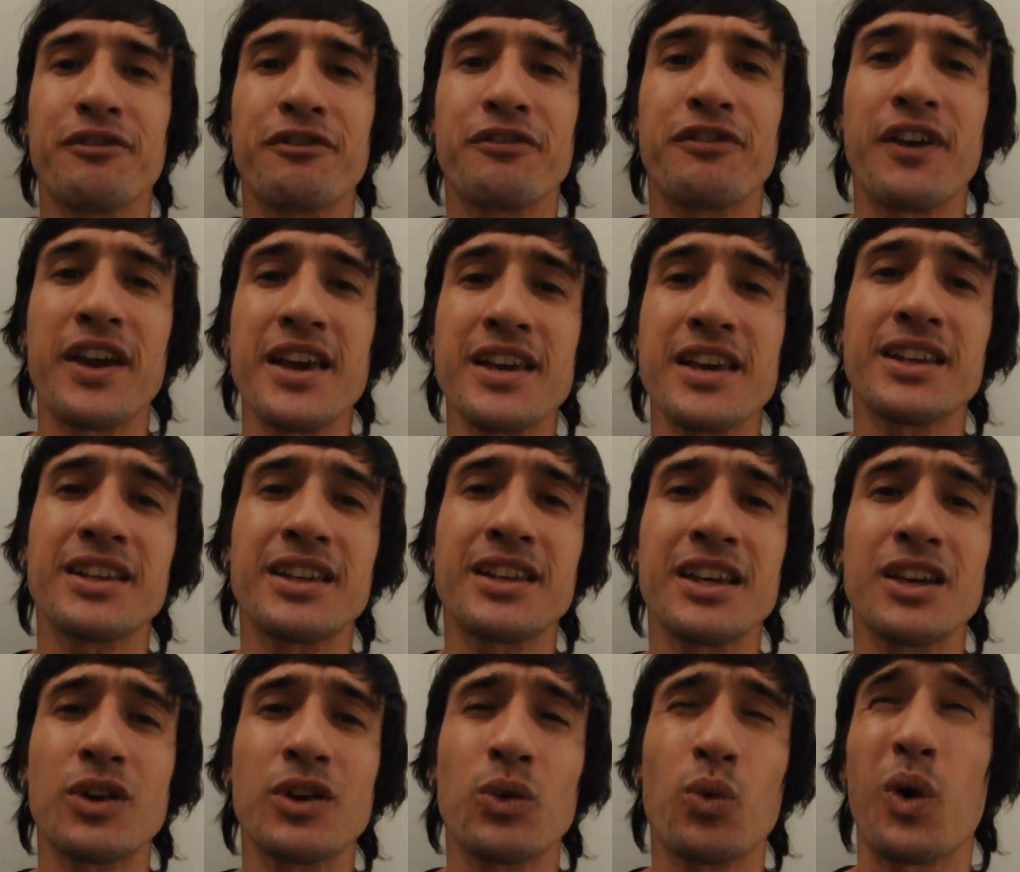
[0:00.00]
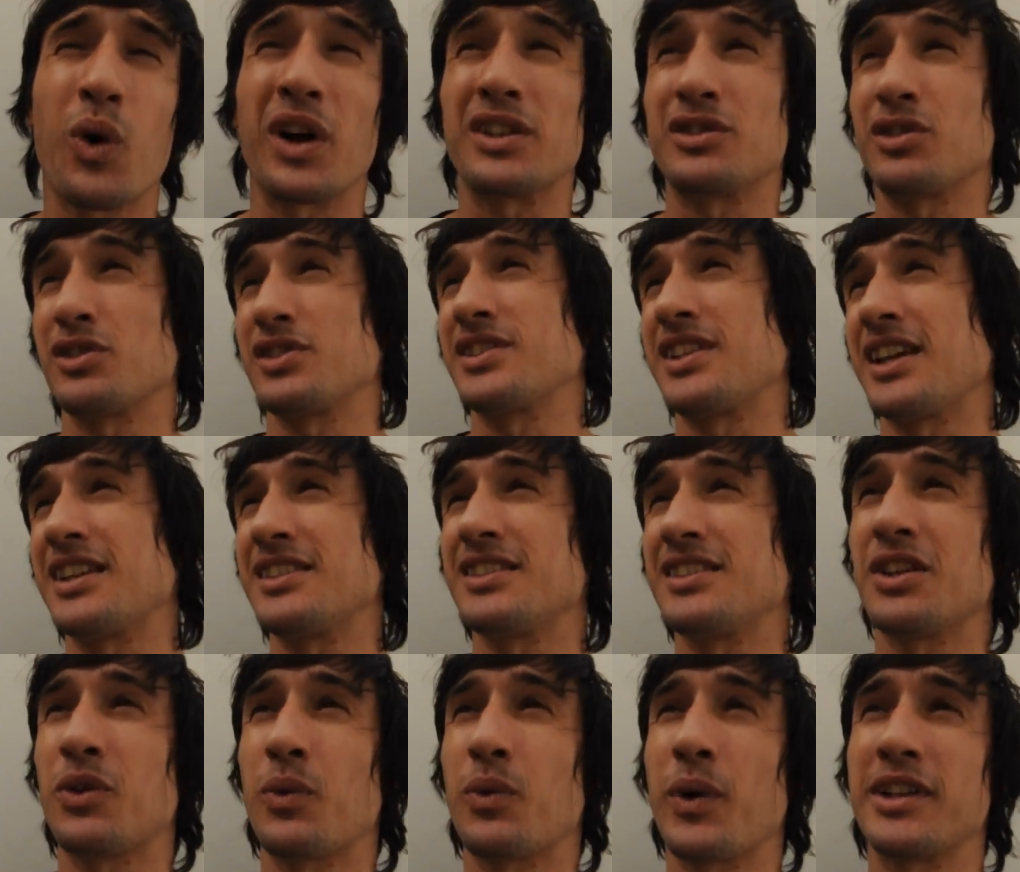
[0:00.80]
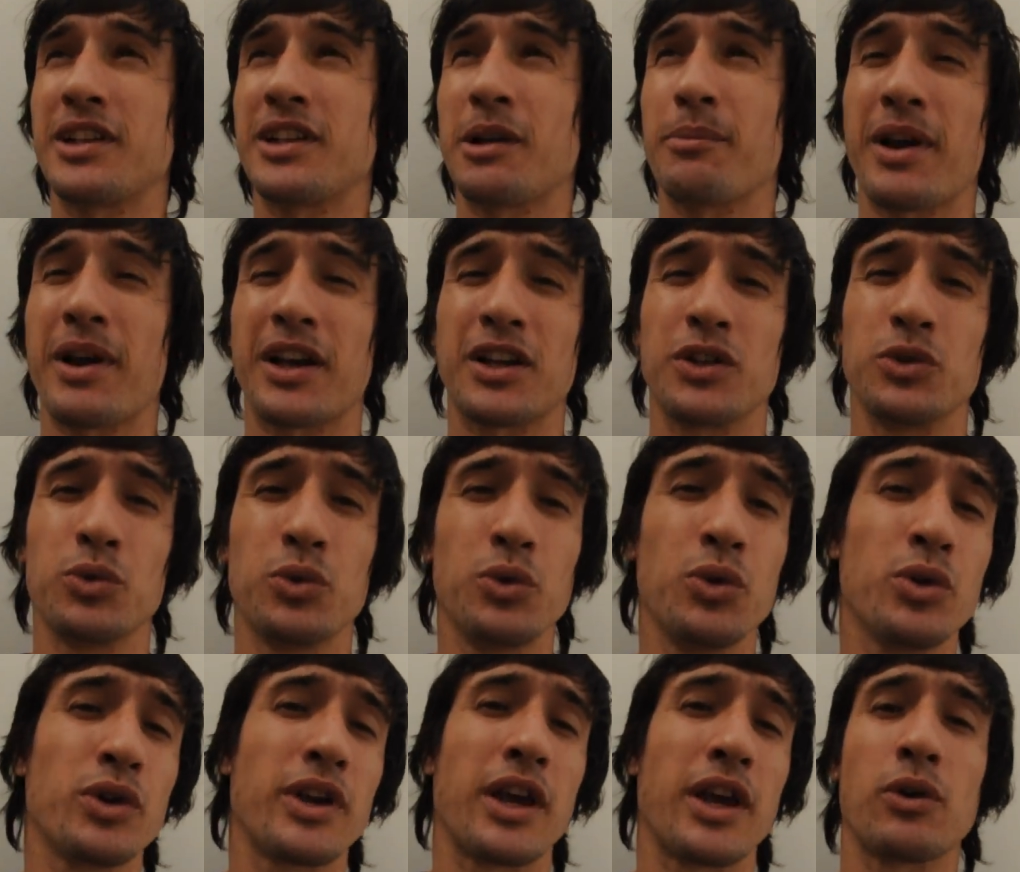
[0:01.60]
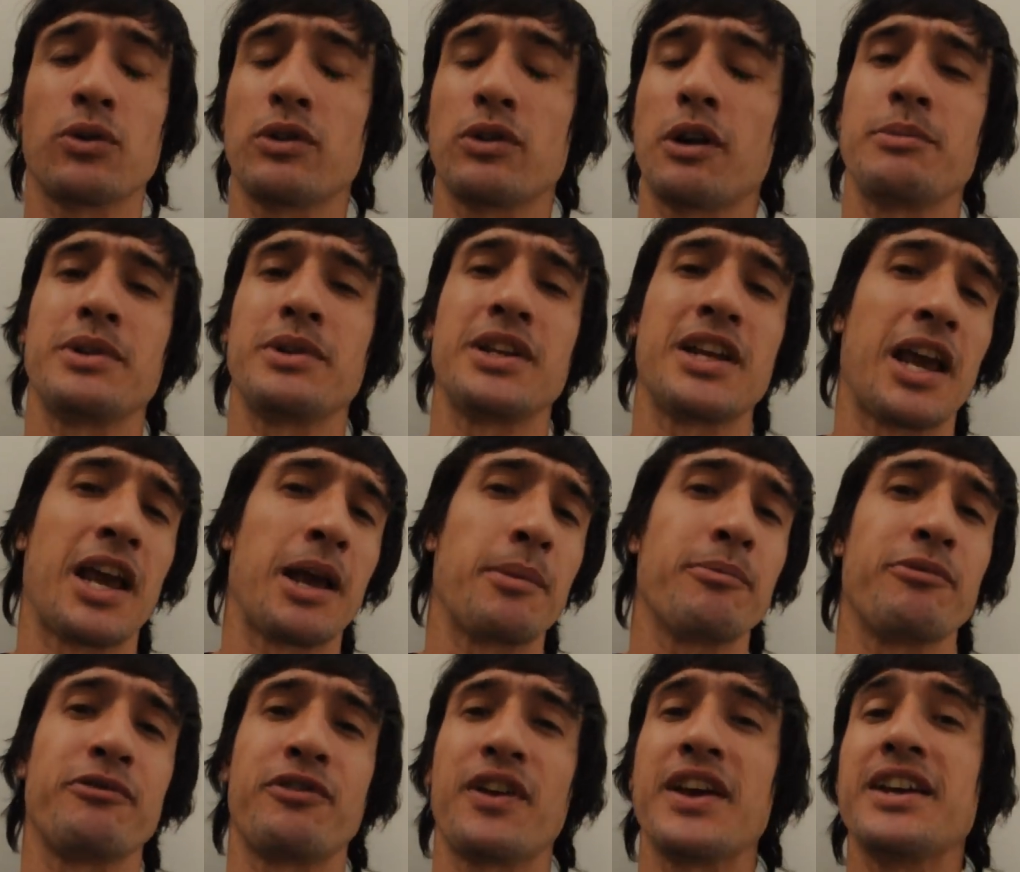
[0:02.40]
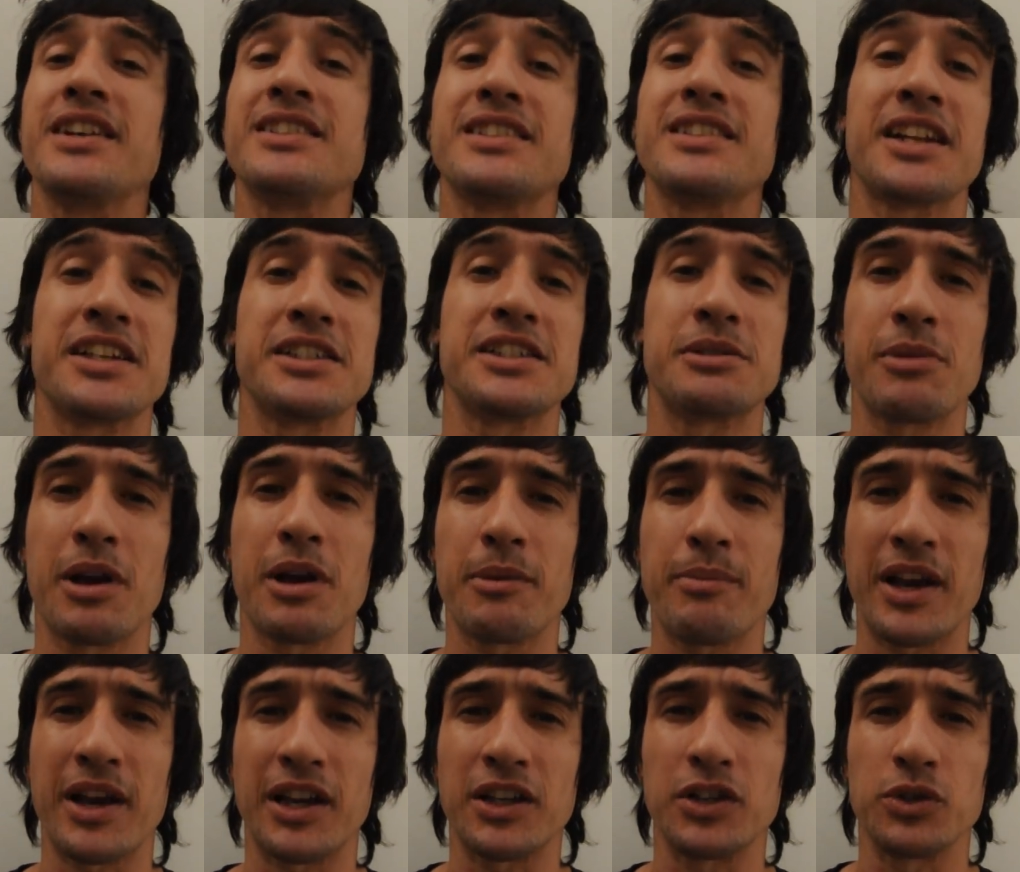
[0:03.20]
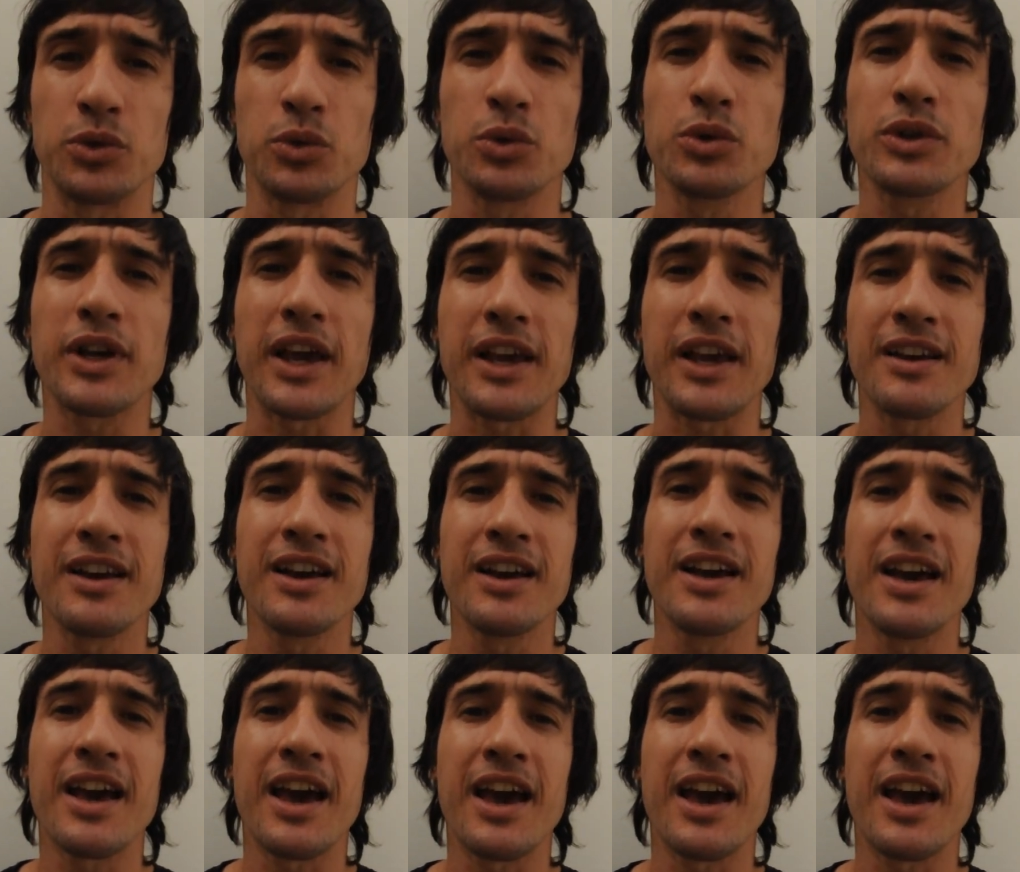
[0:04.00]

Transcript: fake 450 backnugen ou na mini ramp fake 36 backnugen.